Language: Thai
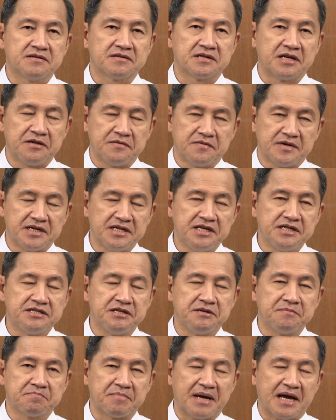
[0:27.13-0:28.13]
ในวันนี้
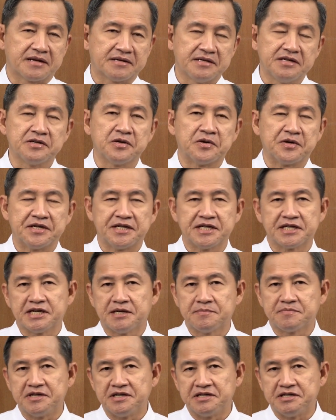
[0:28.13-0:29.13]
จึงแปลกนิดหน่อยนะค
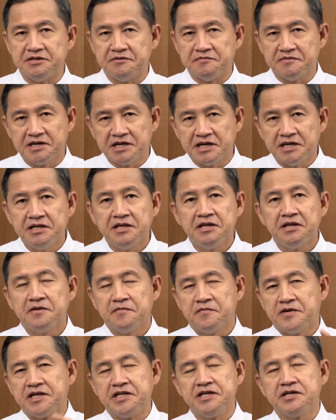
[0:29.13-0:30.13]
รับก็คือว่า
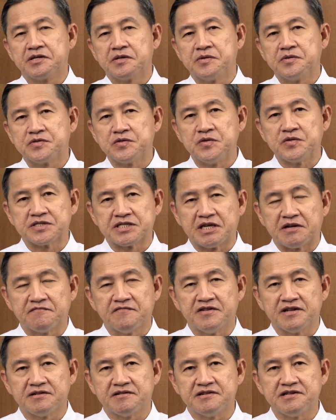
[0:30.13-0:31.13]
วันนี้เราสุขสันต์
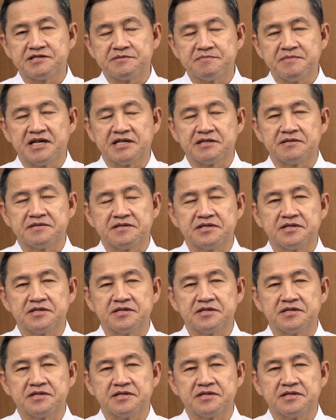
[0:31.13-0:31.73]
วันคริสต์มาส